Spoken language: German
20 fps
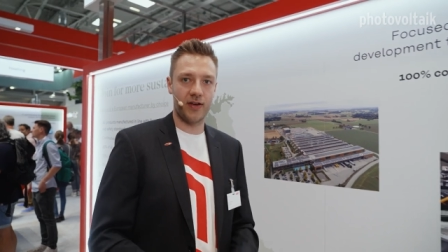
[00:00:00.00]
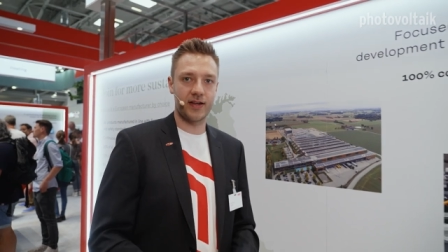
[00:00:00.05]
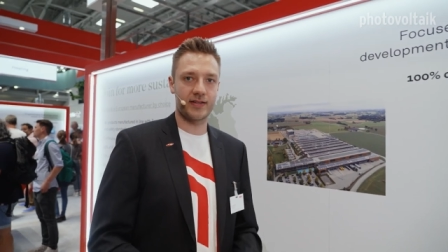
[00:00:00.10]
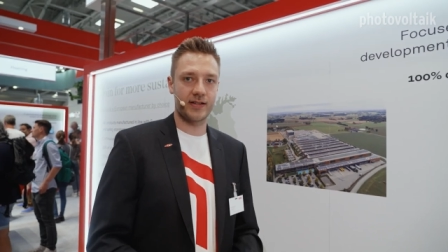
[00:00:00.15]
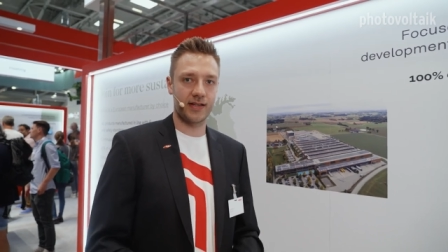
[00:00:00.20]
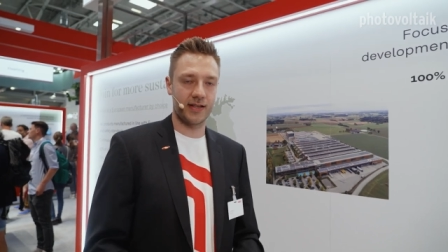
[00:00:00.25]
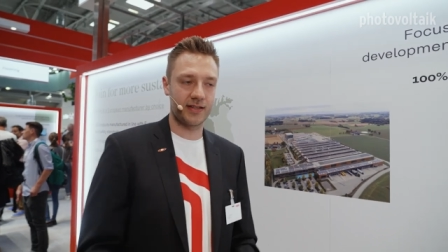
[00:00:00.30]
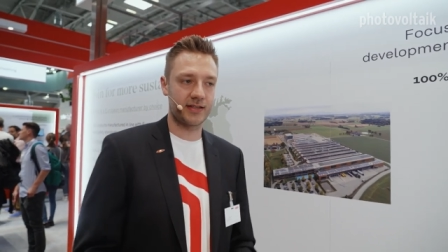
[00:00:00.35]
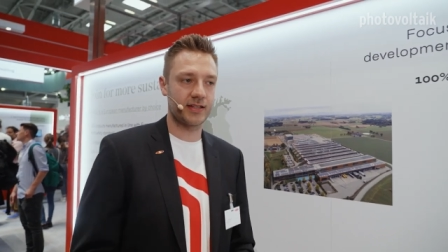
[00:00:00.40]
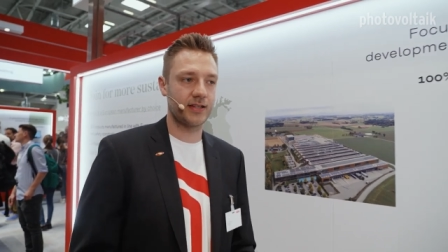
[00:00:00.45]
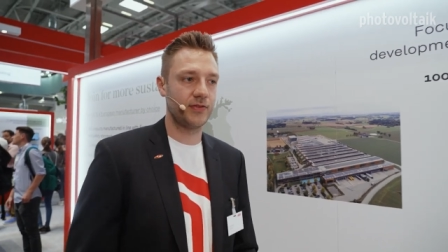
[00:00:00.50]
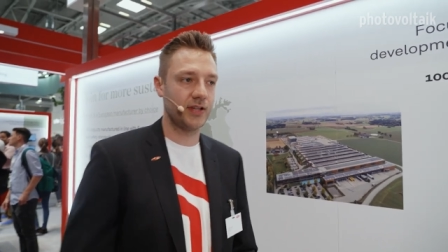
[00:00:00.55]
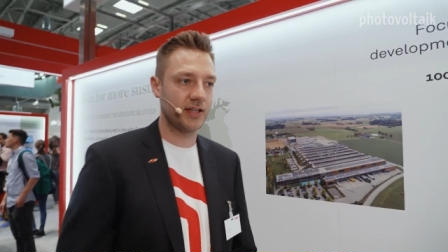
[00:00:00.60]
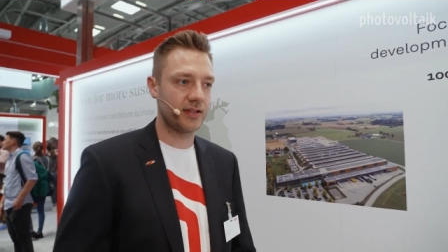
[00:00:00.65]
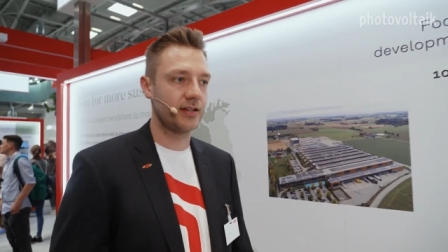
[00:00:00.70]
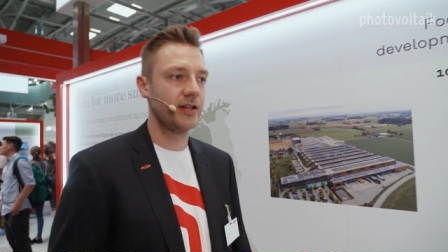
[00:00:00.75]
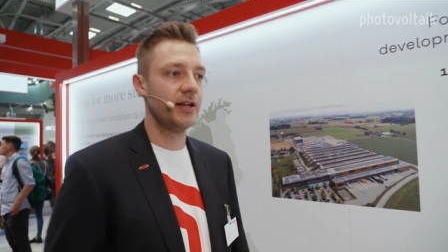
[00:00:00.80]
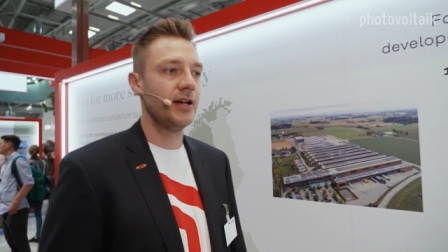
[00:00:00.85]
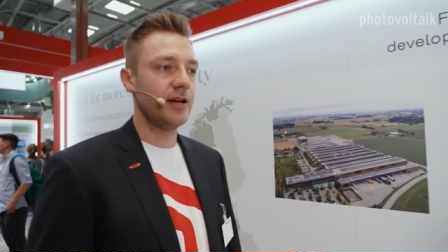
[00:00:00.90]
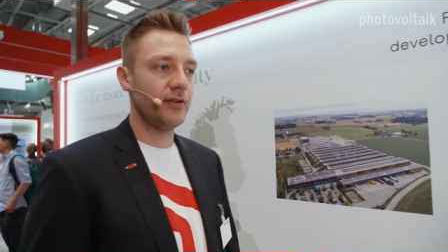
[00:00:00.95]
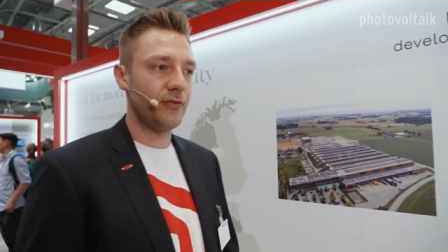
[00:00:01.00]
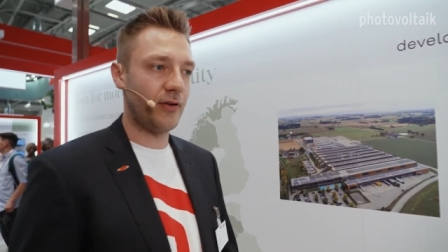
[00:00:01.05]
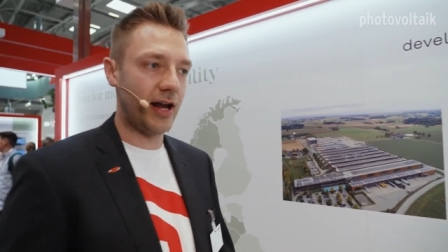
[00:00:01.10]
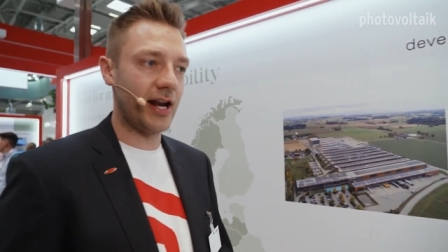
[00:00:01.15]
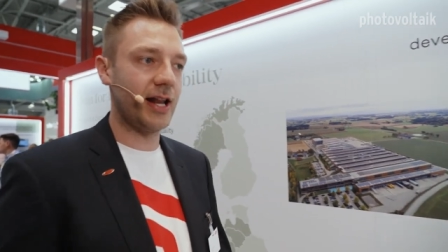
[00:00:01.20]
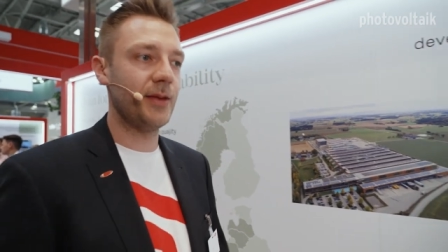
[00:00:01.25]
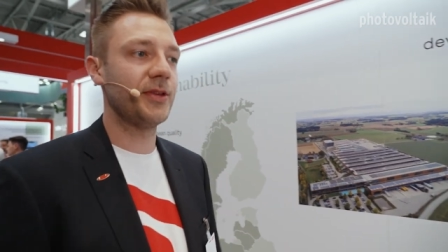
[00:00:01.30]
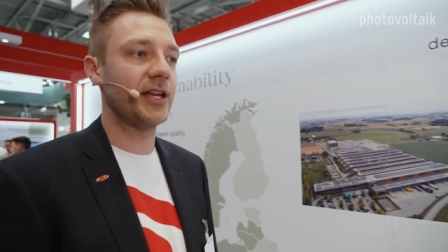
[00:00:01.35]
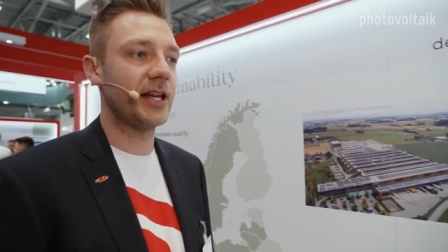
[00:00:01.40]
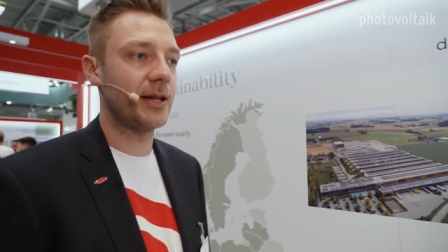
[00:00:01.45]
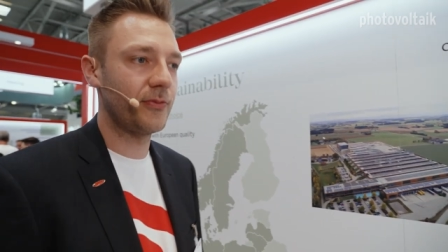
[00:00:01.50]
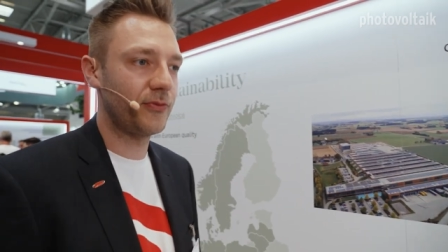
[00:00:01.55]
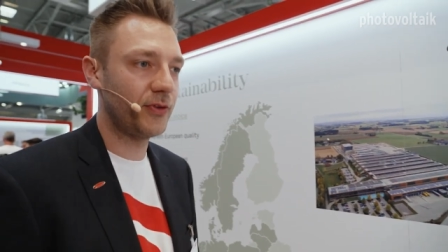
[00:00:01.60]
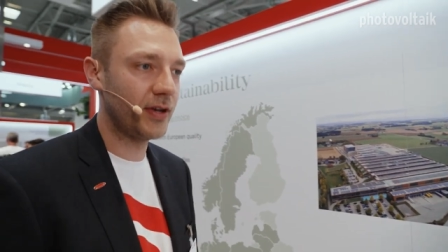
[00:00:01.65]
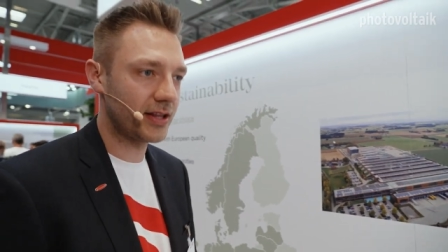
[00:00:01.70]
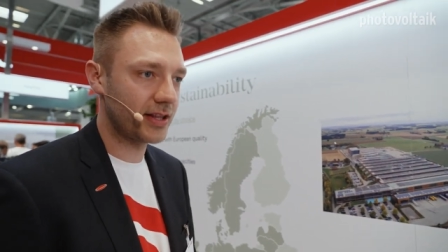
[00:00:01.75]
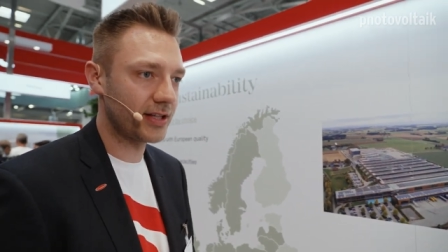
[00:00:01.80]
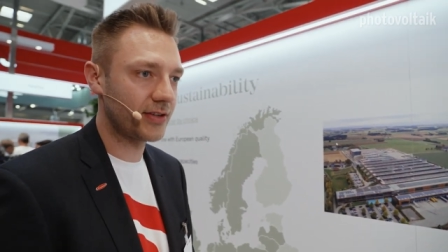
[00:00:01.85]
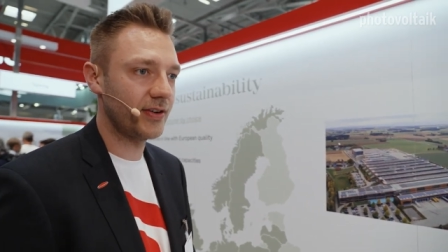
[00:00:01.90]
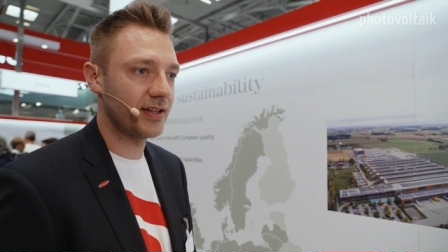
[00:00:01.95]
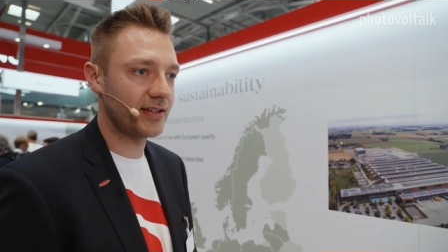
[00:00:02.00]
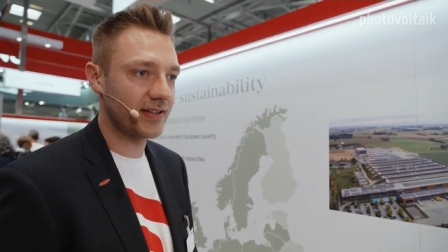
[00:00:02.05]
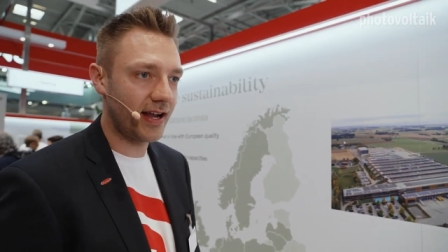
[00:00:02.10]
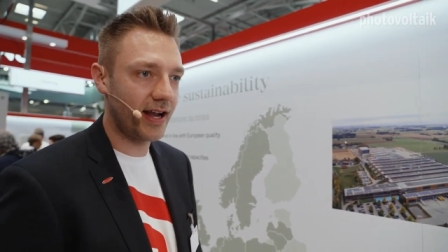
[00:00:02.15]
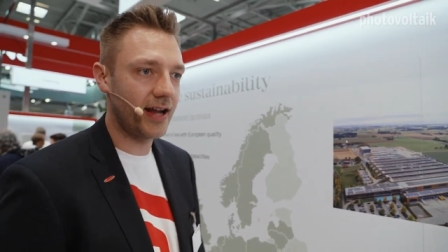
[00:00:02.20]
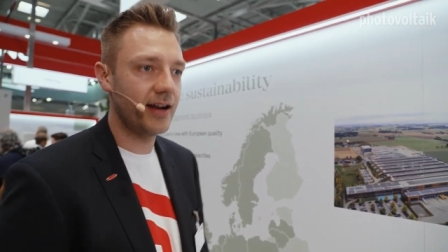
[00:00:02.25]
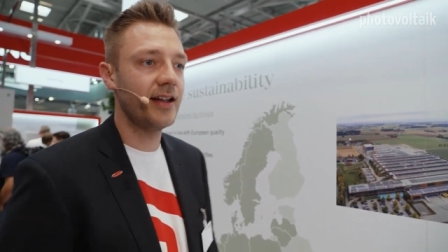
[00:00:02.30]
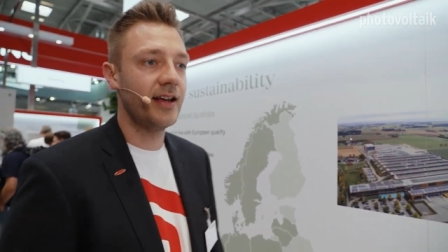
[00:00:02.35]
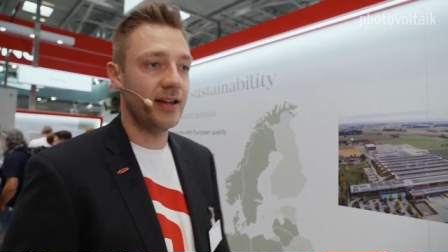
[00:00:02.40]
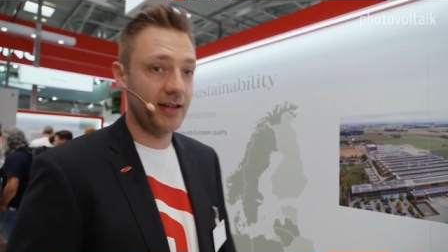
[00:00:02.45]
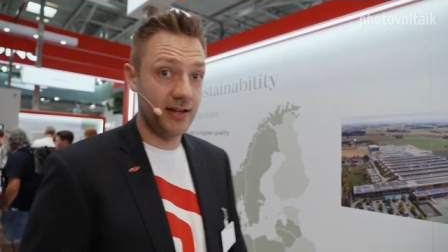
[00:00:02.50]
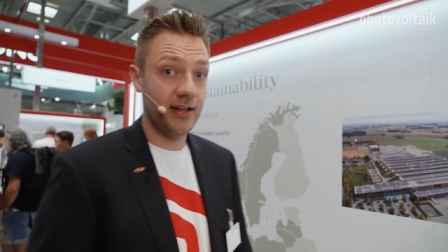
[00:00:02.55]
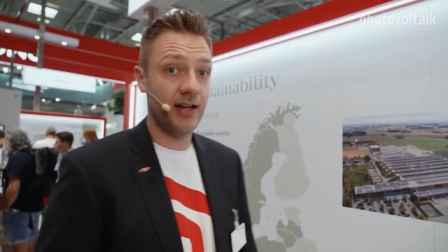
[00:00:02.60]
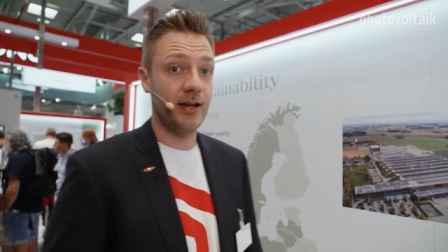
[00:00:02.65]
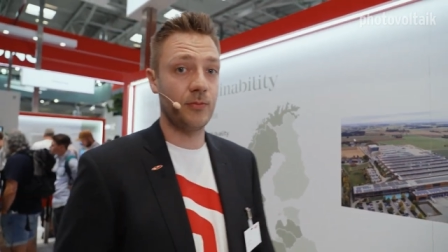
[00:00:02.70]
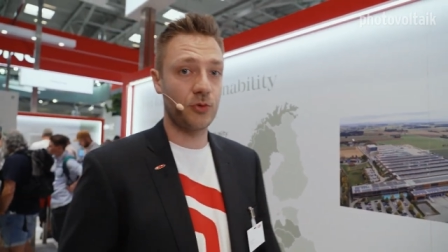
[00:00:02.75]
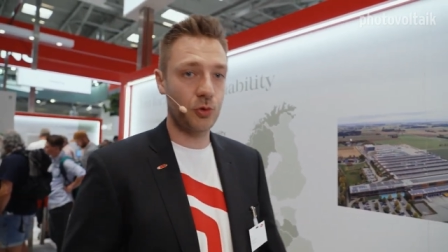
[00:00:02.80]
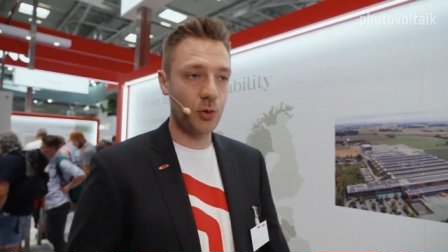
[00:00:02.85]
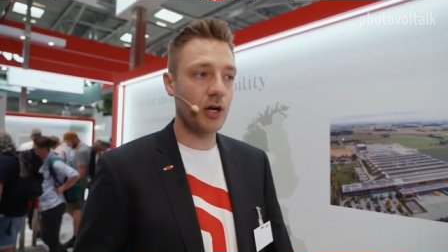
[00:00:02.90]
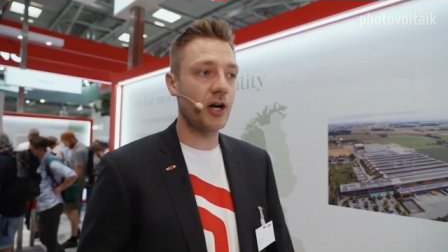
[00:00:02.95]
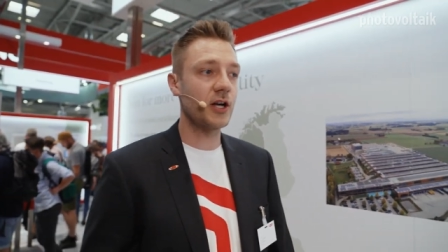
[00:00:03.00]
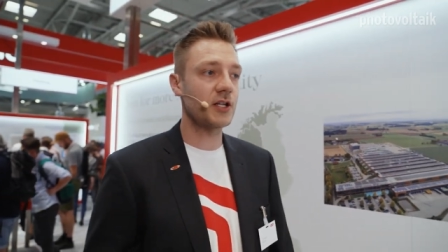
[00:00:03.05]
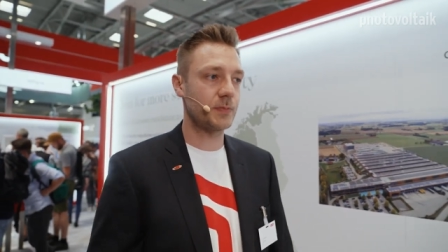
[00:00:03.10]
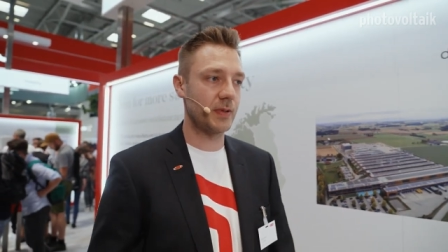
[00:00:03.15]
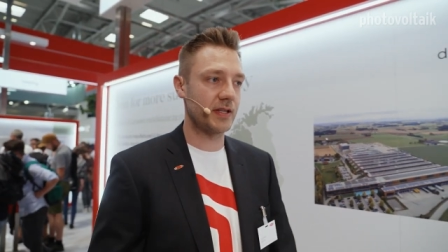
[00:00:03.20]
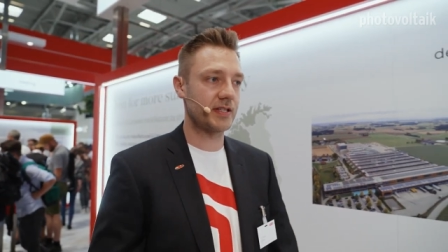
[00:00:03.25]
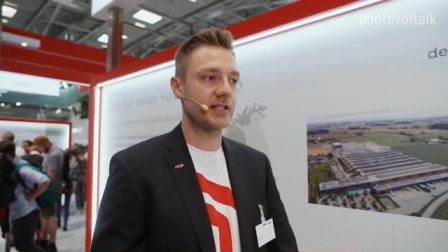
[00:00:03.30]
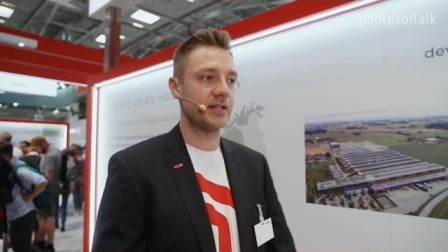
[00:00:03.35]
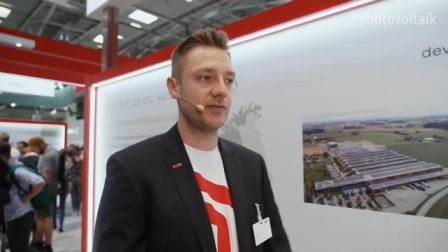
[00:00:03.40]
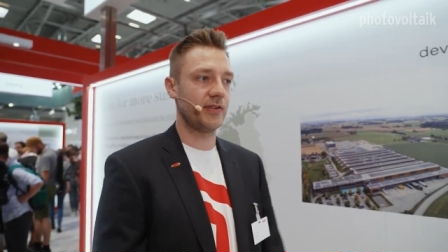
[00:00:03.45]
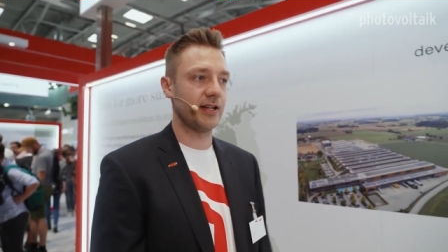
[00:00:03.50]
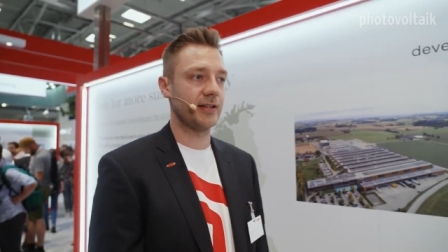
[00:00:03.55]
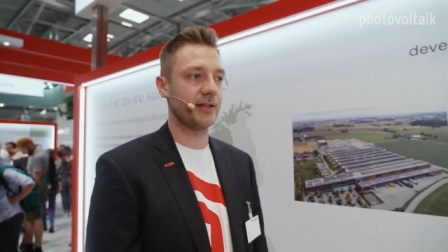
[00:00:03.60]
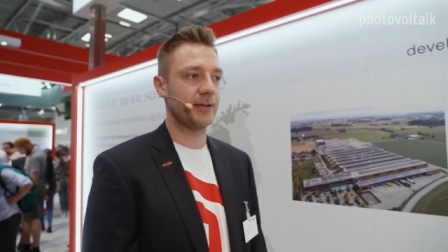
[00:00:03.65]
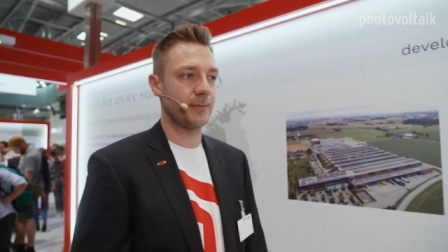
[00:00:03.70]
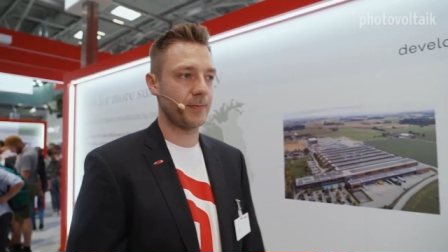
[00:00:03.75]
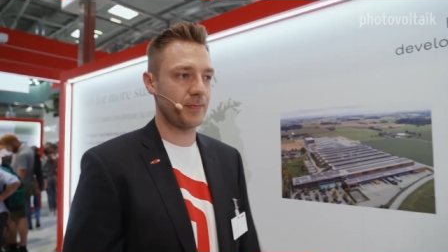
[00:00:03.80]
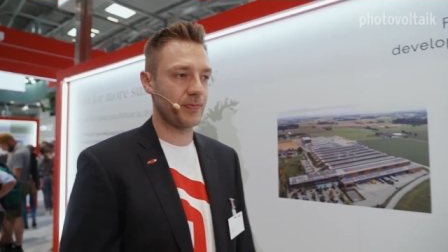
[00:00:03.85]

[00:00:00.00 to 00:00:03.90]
Wechselrichter wird vor allem dann im vierten Quartal ähm, durchaus besser werden.